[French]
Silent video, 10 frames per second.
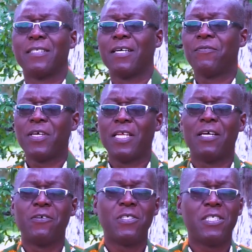Raphaël
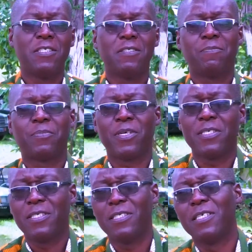Aoni,
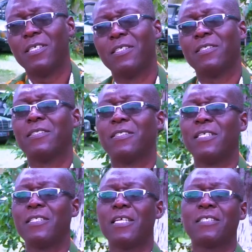président
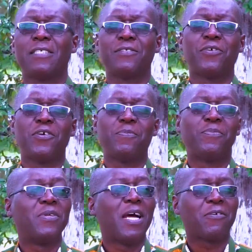d'Intercesseurs
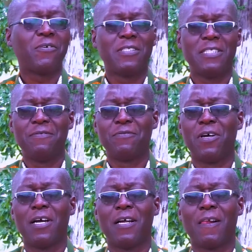pour la Côte
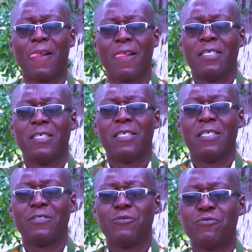d'Ivoire.
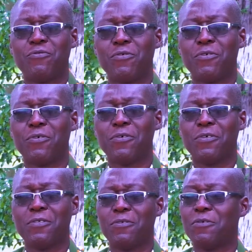Euh, je suis
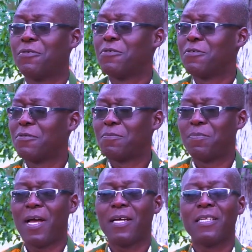heureux de
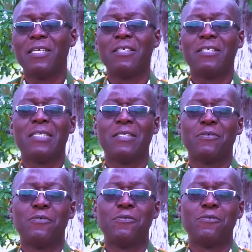parler
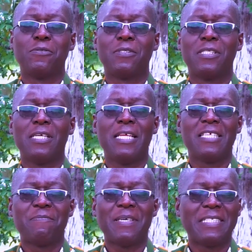aux
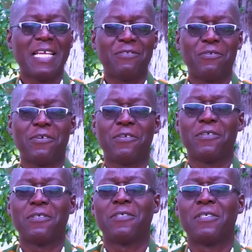téléspectateurs